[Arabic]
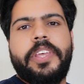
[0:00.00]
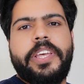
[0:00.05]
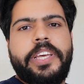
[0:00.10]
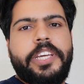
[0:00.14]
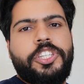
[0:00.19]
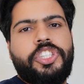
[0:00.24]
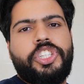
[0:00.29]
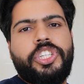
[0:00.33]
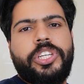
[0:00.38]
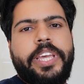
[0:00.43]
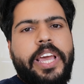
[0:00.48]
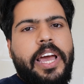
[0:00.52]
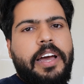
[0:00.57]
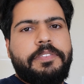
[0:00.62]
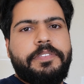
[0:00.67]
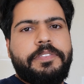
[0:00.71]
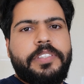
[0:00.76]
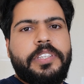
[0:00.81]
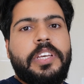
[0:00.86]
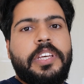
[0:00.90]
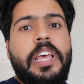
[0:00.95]
هيك
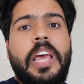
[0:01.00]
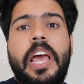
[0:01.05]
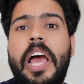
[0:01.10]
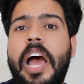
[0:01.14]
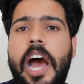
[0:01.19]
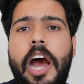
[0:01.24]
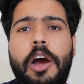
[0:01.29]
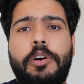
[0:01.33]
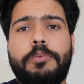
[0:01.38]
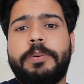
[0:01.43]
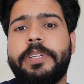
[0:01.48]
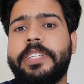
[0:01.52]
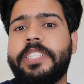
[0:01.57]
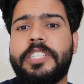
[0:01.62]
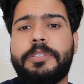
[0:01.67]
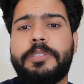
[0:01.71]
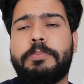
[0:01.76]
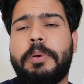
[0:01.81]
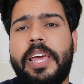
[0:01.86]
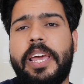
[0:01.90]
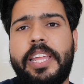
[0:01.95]
كافي او
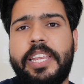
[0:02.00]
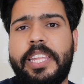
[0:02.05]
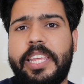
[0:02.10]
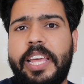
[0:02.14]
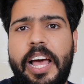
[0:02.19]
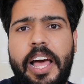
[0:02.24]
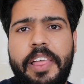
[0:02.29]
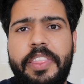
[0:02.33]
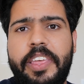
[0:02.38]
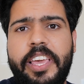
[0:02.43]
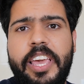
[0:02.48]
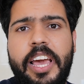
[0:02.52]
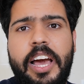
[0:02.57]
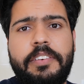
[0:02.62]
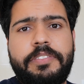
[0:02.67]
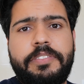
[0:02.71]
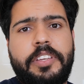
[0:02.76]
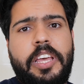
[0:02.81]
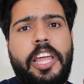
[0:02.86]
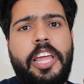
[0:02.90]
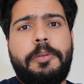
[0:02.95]
بالنسبه لي هذا
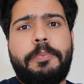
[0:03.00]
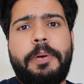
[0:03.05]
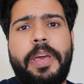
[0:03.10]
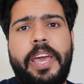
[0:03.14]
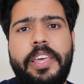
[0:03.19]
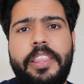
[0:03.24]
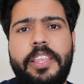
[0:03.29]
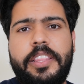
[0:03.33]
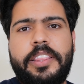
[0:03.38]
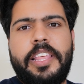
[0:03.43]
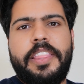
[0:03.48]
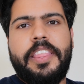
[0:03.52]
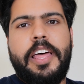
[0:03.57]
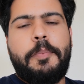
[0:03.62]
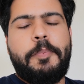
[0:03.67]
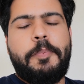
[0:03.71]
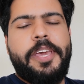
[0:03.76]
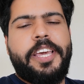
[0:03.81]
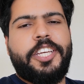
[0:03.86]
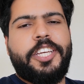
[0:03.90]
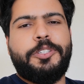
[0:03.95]
كافي يعني بحيث انت اذا
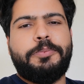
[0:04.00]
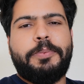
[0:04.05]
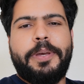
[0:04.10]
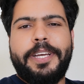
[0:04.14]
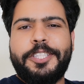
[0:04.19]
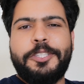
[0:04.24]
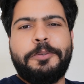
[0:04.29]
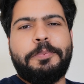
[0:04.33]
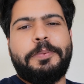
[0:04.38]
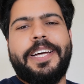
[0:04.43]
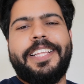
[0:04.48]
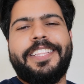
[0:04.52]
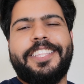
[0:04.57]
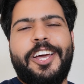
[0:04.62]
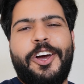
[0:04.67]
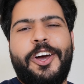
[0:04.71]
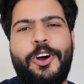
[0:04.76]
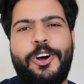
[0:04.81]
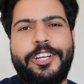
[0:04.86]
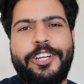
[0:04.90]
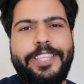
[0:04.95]
ما يعجبك تبقى انت
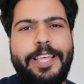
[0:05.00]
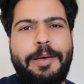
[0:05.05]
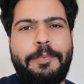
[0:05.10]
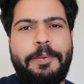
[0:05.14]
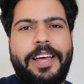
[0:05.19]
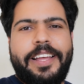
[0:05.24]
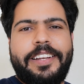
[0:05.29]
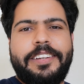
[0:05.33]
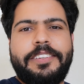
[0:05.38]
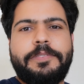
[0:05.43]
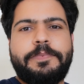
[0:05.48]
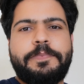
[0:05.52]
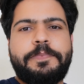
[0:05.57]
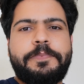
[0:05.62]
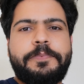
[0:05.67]
حر طبعا